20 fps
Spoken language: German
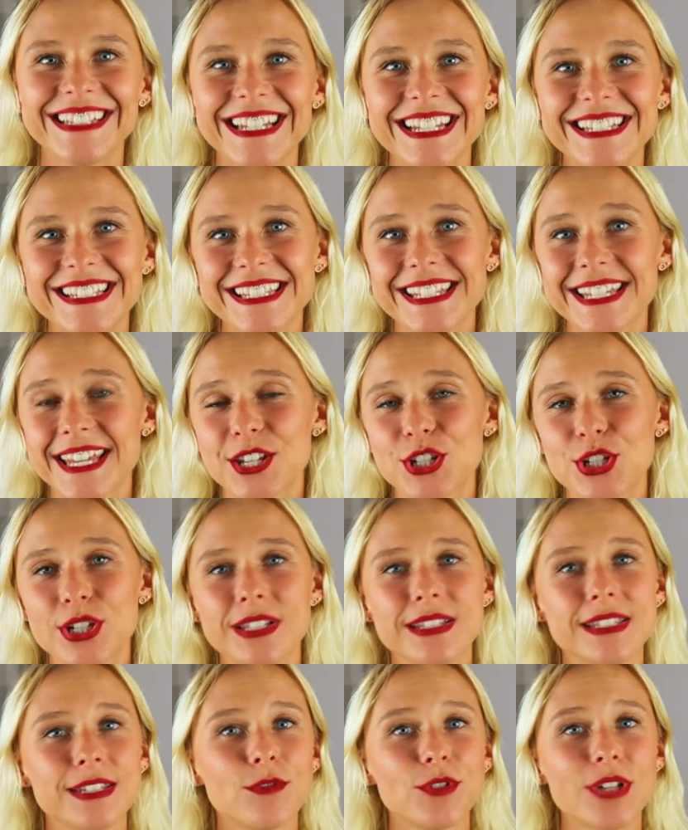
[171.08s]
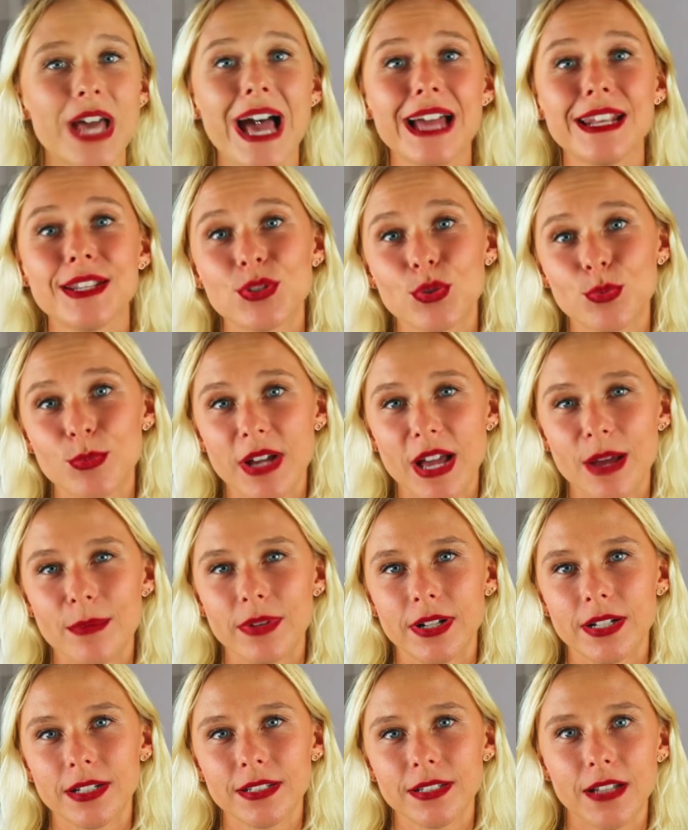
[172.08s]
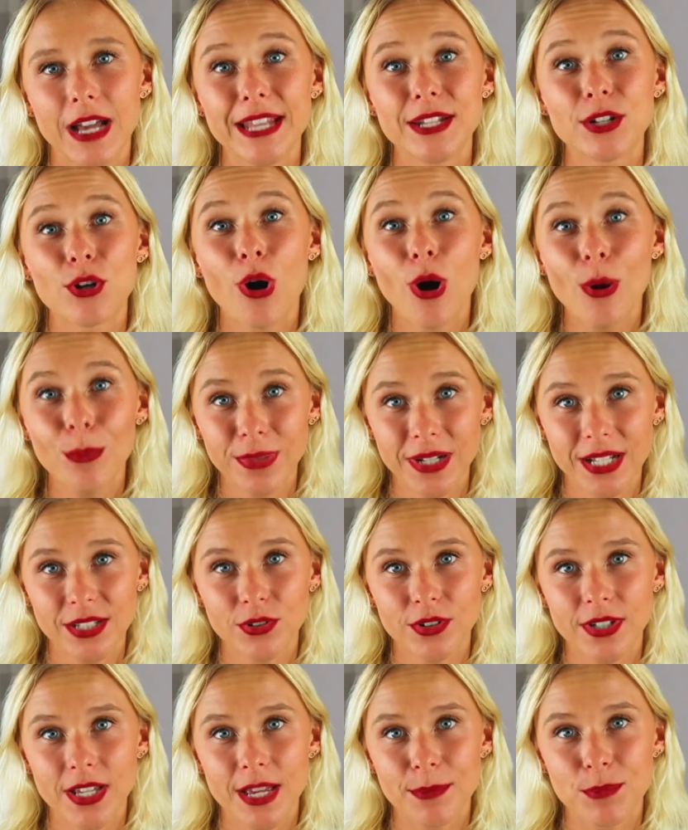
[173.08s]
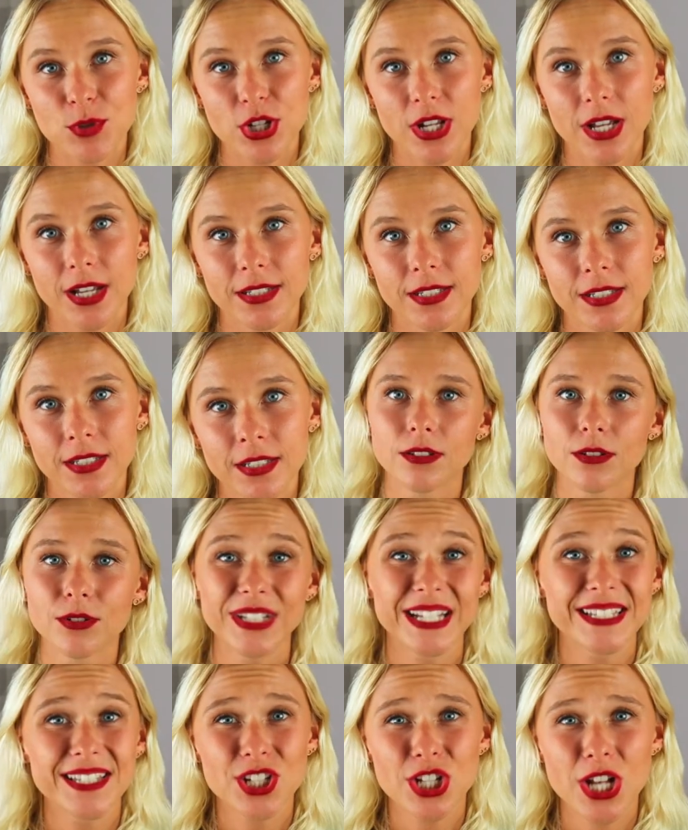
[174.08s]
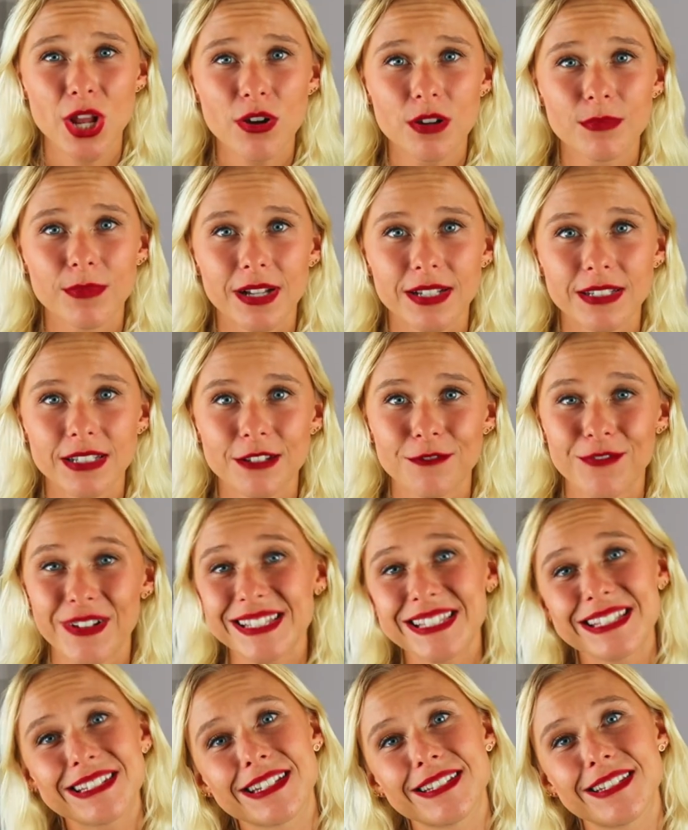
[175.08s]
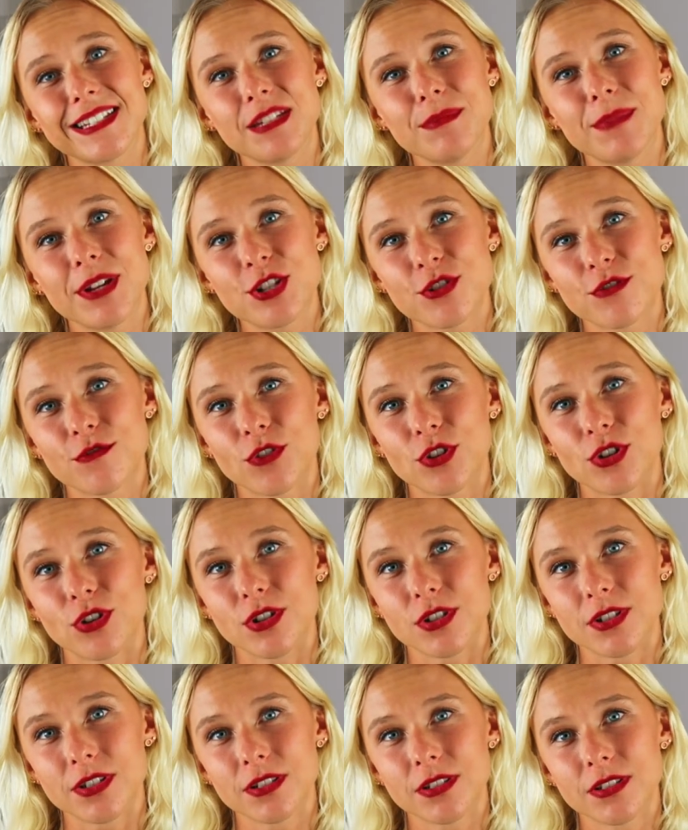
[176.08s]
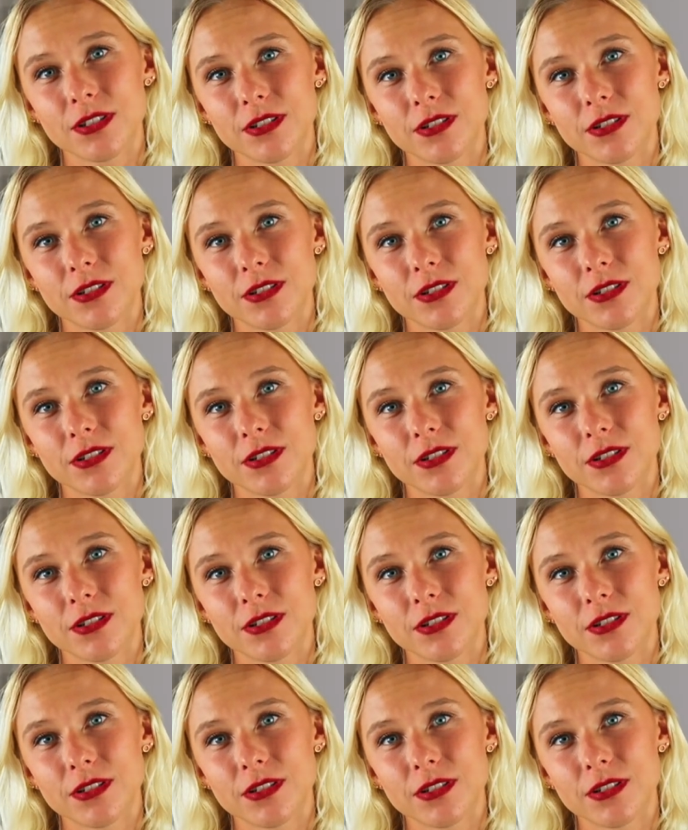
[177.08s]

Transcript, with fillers: Dann hat sie sich entschieden, sie wird alles umkrempeln, eine komplett neue App starten und hat sich schlau gemacht. Was interessiert die Menschen von heute?